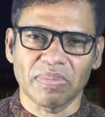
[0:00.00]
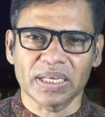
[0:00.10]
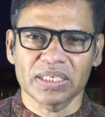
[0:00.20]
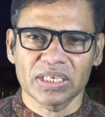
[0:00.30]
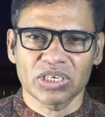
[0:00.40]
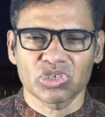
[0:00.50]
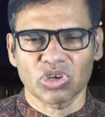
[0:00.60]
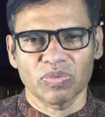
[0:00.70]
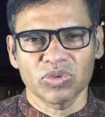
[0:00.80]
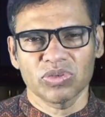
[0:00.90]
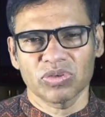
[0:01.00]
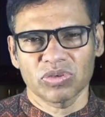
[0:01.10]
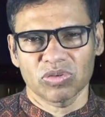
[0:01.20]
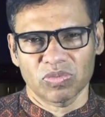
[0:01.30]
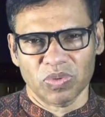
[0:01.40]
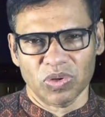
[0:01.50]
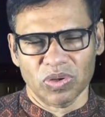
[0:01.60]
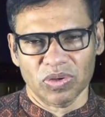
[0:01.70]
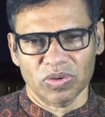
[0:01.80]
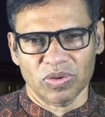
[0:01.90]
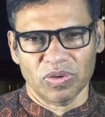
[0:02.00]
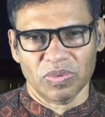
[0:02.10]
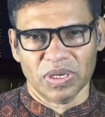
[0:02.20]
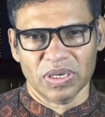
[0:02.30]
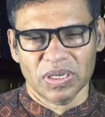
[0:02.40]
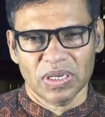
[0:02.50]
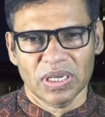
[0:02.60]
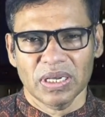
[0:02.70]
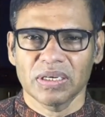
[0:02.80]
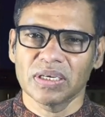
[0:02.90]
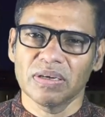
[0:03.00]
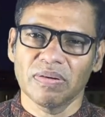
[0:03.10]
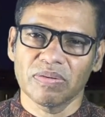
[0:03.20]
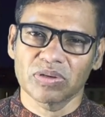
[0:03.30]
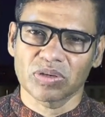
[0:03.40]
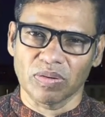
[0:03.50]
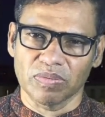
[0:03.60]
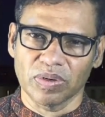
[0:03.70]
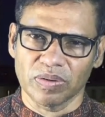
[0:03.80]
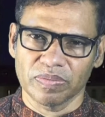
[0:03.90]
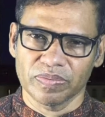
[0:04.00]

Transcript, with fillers: বাজেটের সমস্ত কিছু প্রণয়ন করবেন এটা কিভাবে সম্ভব